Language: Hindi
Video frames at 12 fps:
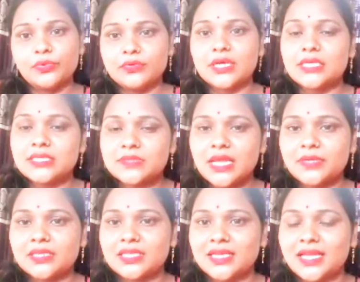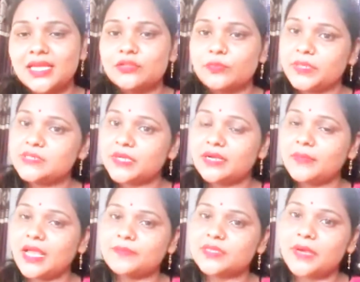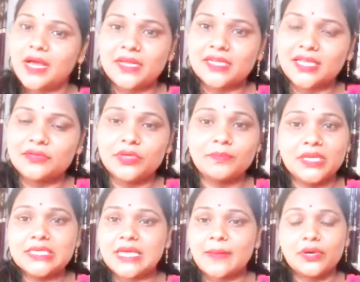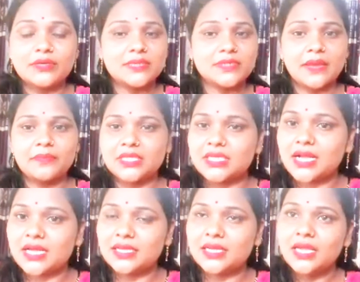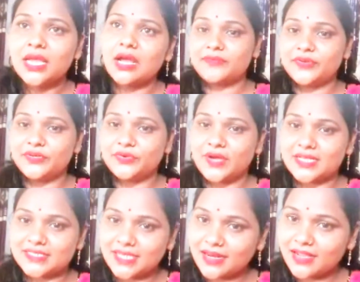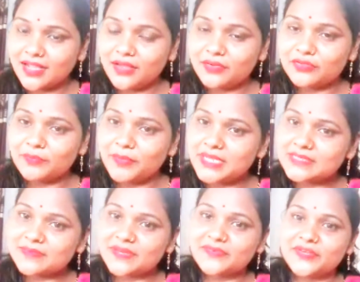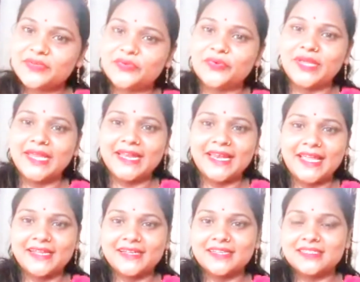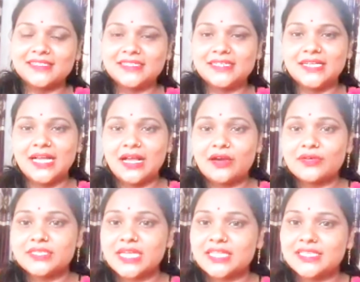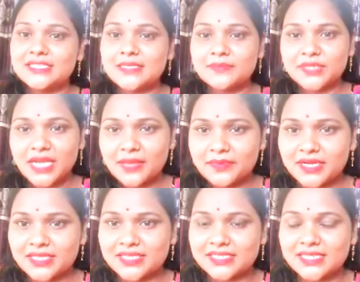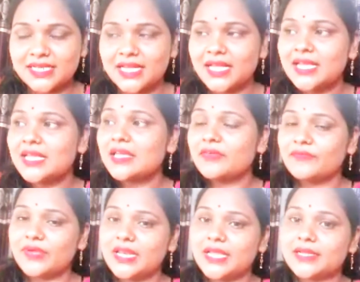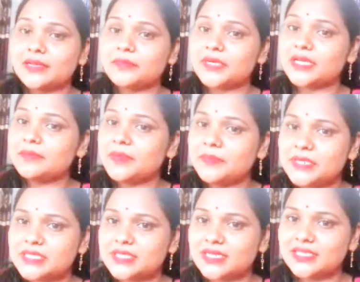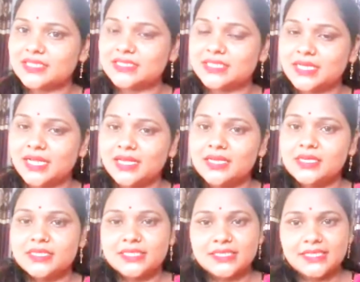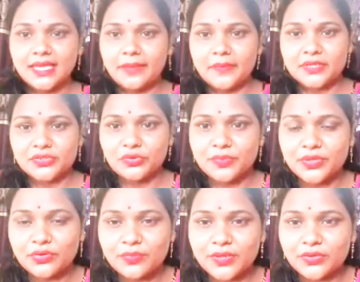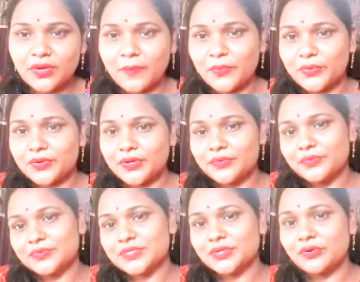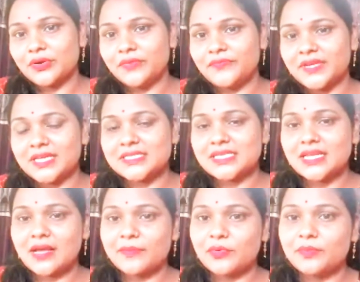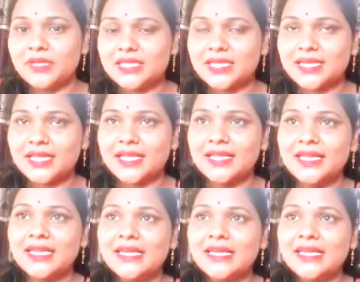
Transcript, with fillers: अनसब्सक्राइब कर देते हैं तो प्लीज़ फ्रेंड मैं आपकी बार बार कह रही हूँ कि प्लीज़ आप लोग अनसब्सक्राइब मत किया करिए तो वीडियो अच्छा लगा हो तो प्लीज़ मेरी वीडियो को एक लाइक कर दीजिएगा और साथ ही सब्सक्राइब कर दीजिएगा बेल आइकन बटन भी प्रेस कर दीजिएगा जिससे कि मैं जो भी न्यू वीडियो अपलोड करूँ उसके नोटिफिकेशन आपको मिलते रहे